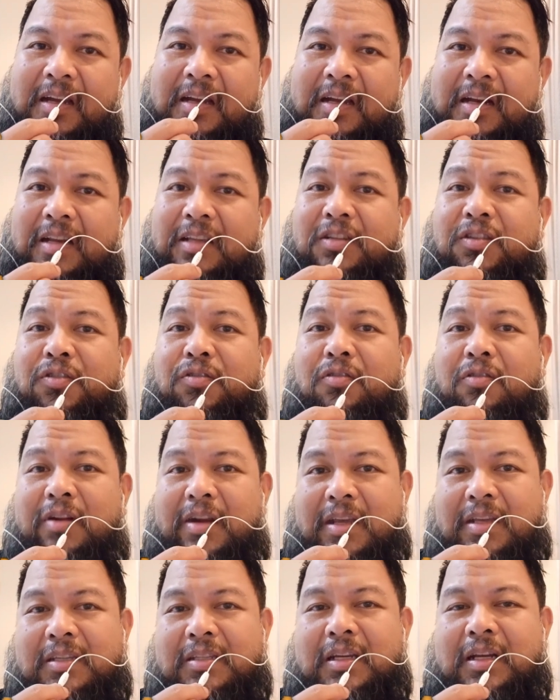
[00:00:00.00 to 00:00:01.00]
Kristo
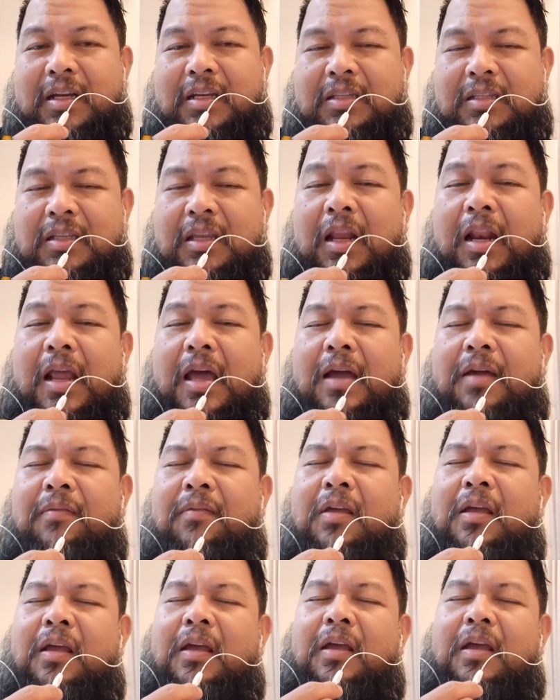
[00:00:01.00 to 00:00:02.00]
Rey sa Kastila
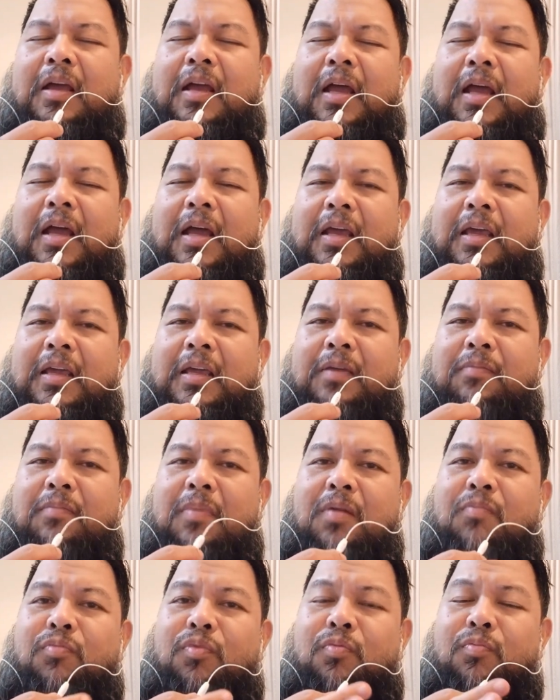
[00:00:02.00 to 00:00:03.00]
ay
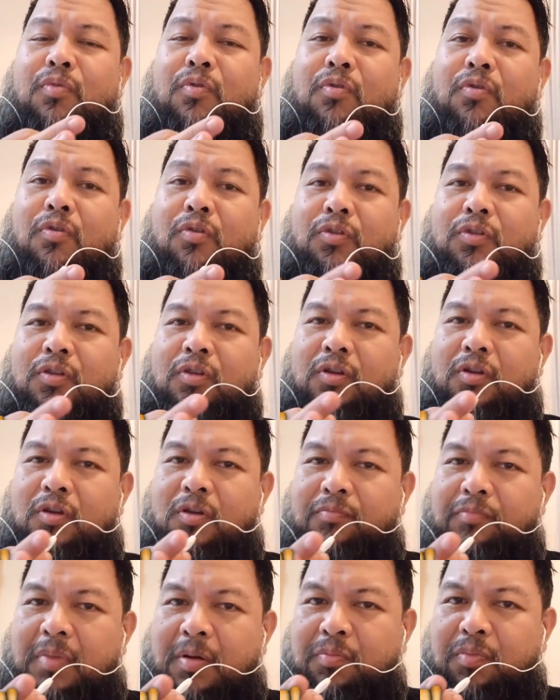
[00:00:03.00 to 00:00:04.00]
magbubukod,
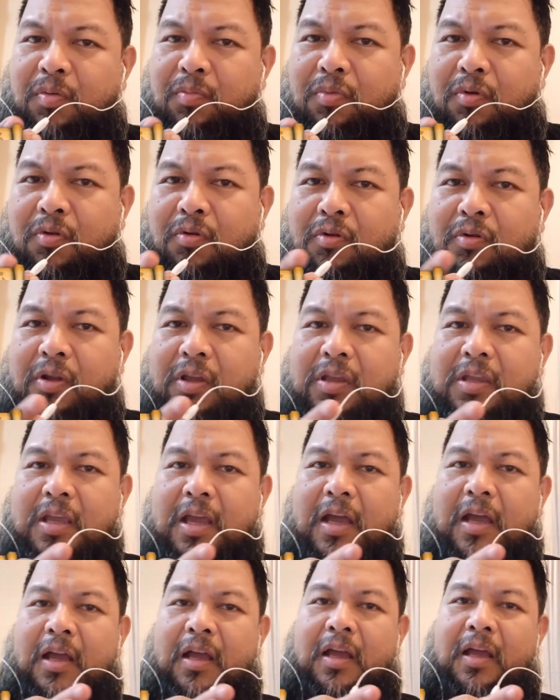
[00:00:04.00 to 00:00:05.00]
magbubuko rin
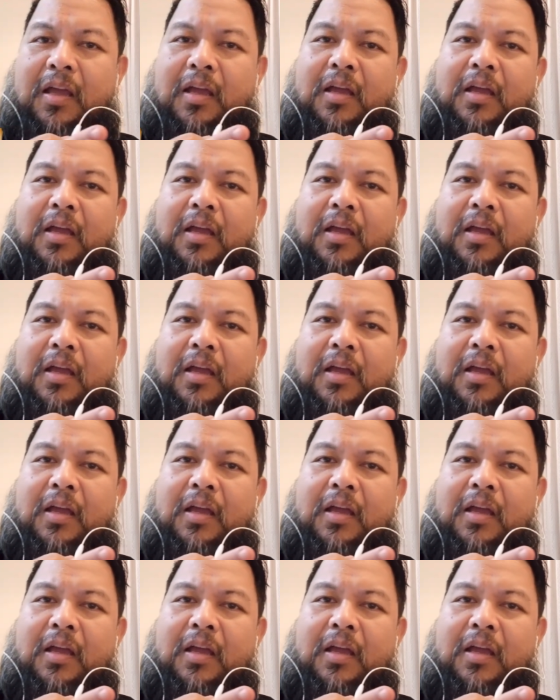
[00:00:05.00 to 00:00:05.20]
niya